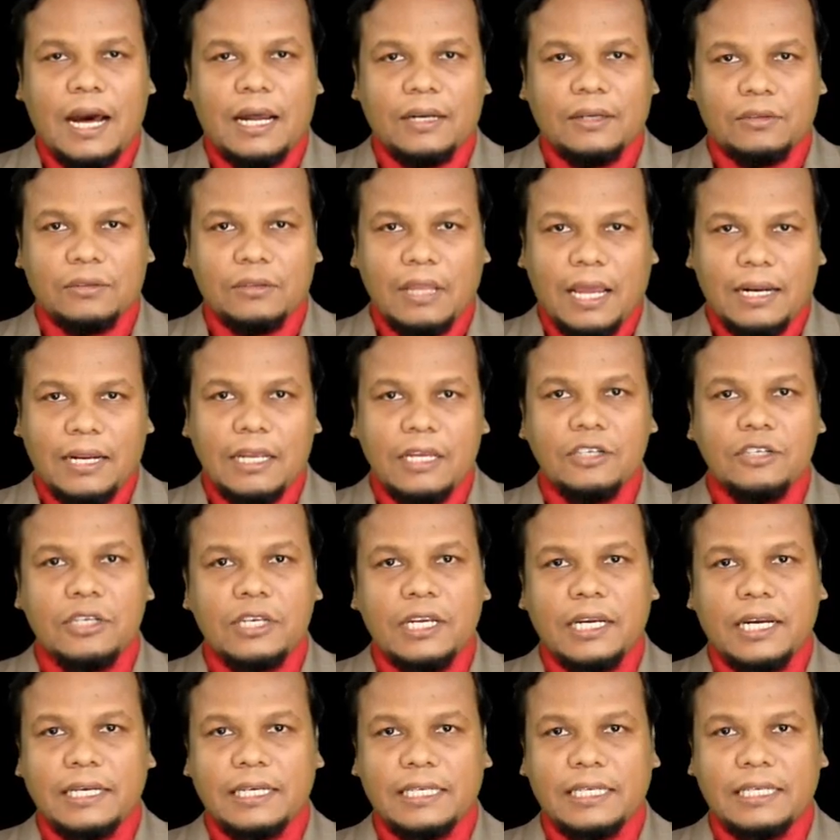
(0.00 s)
আর তারাই
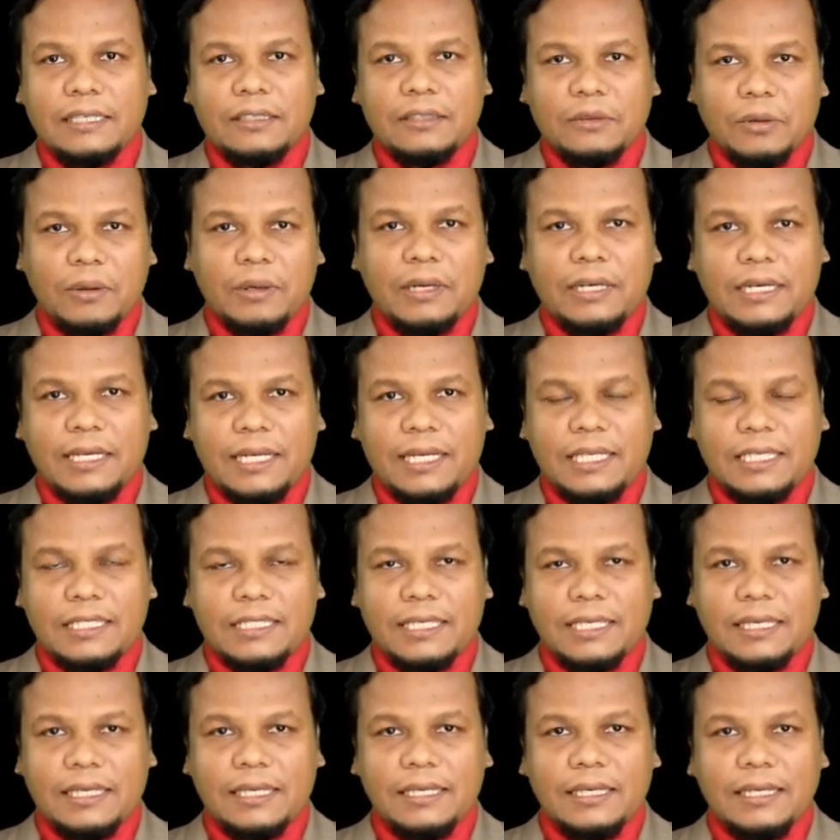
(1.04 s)
সেখানে ধরে
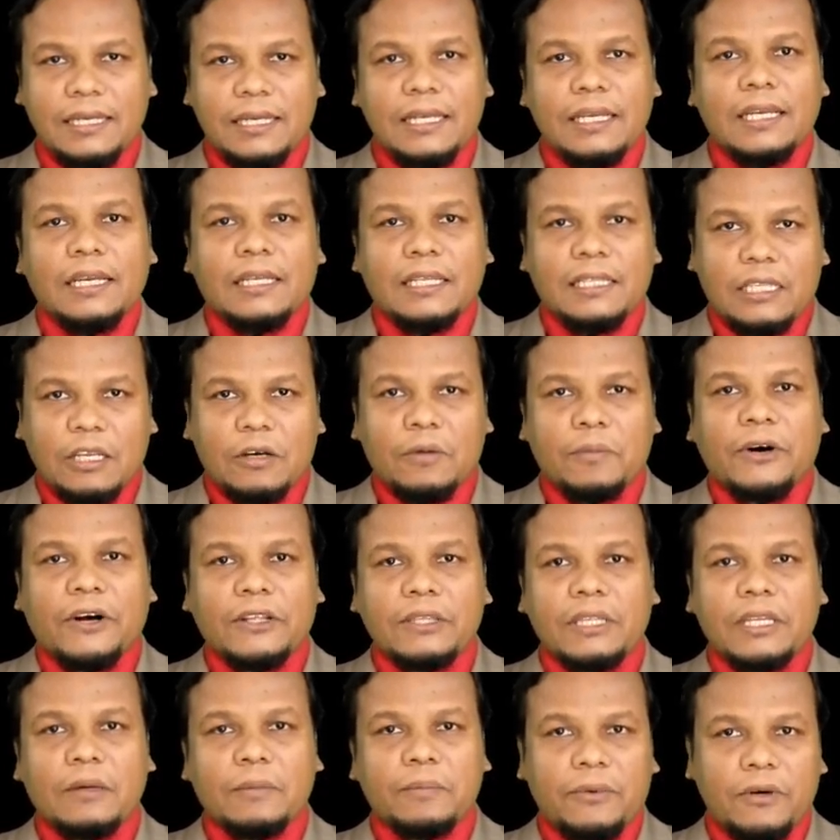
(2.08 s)
রেখেছে
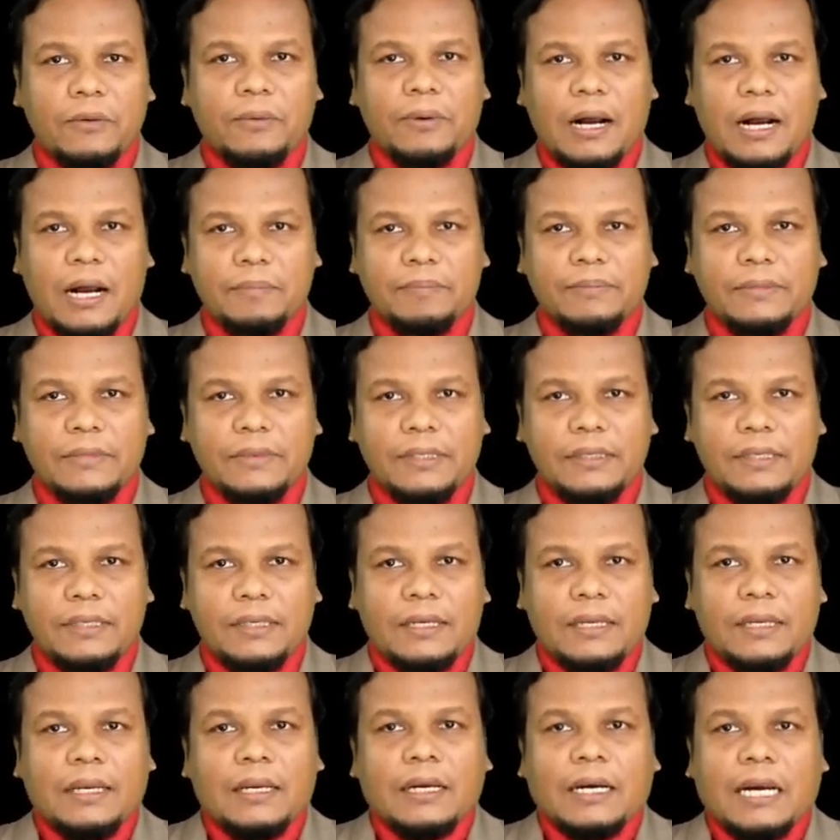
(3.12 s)
দেওবন্দের প্রভাব
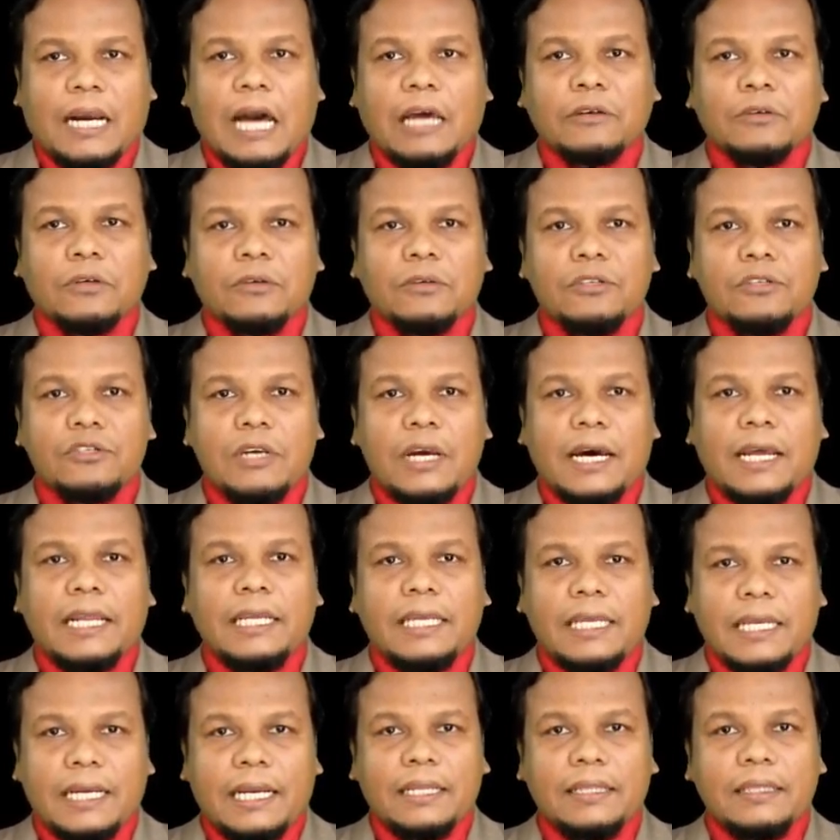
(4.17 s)
কারণ
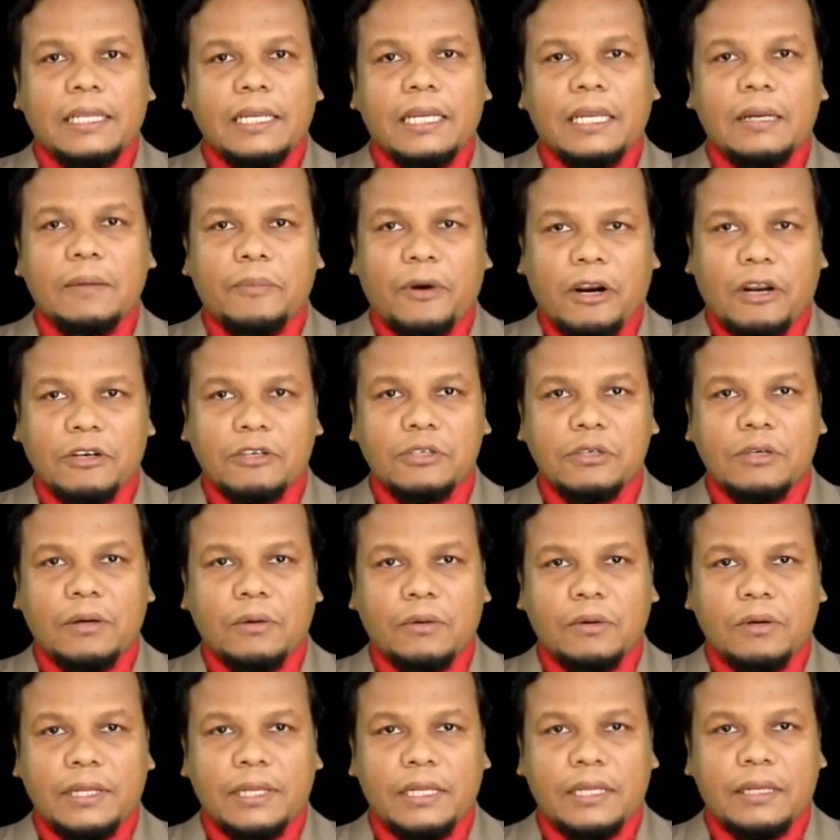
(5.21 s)
যারাই এখান থেকে পড়াশোনা
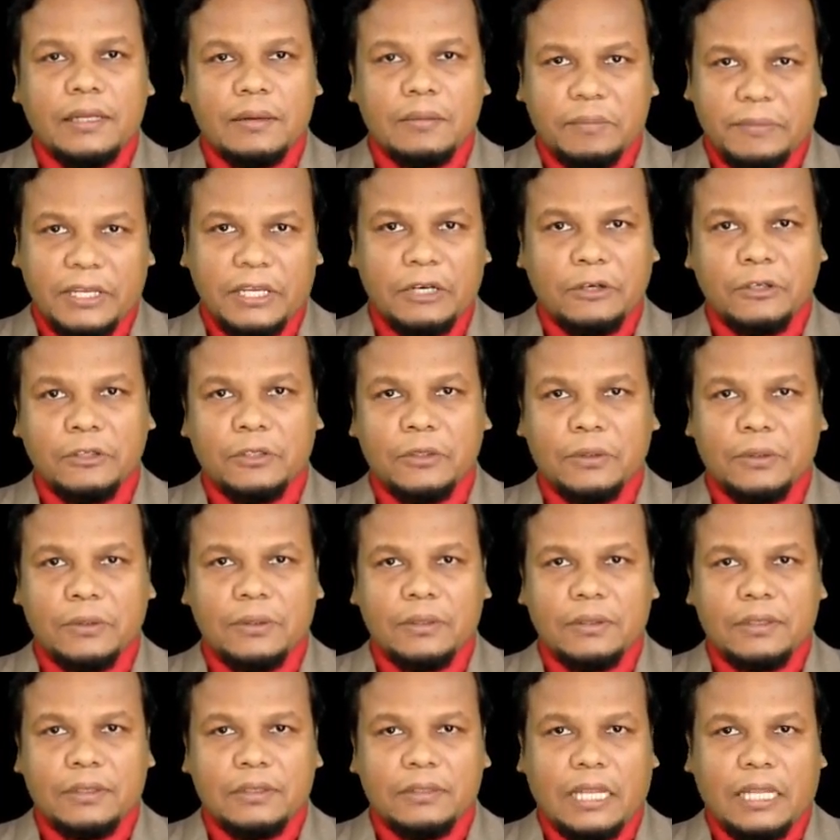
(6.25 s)
করে বেরোতো
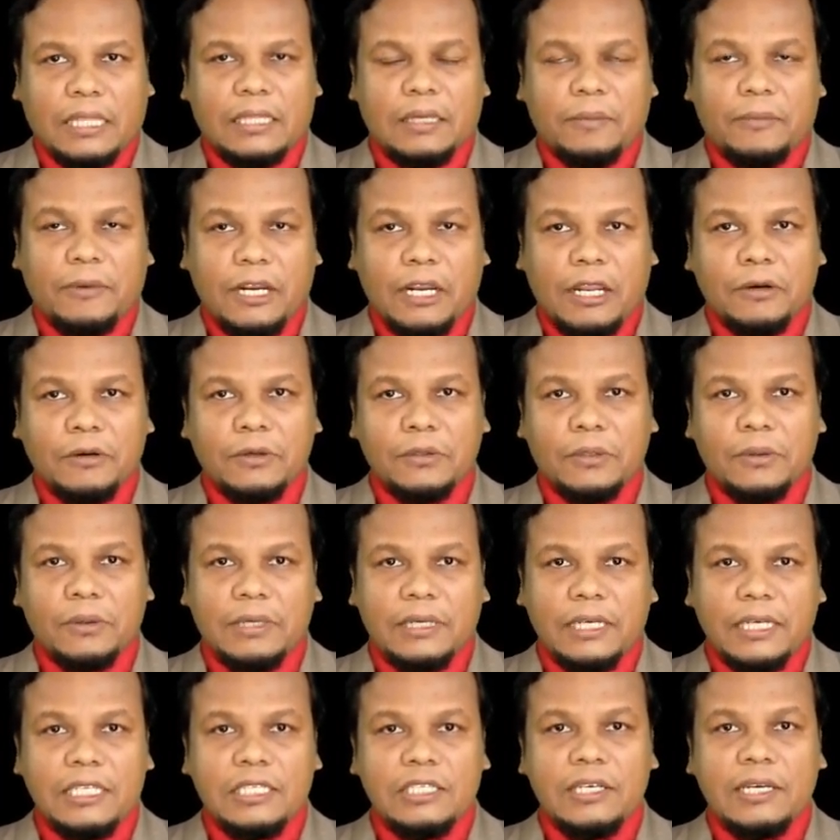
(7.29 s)
তাদের বলা হতো
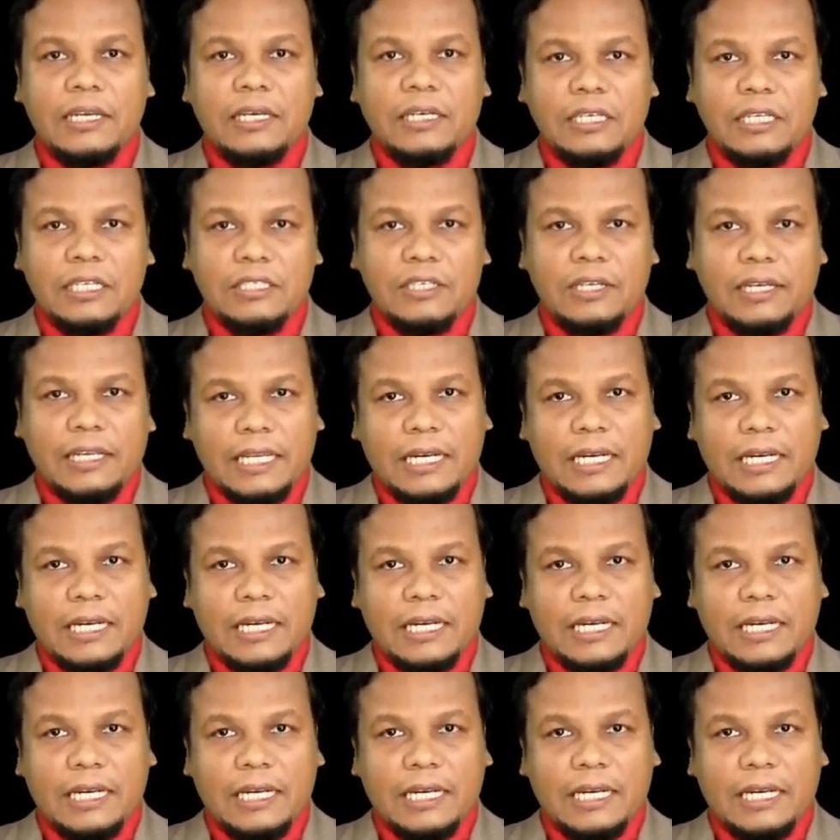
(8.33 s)
নিজের নিজের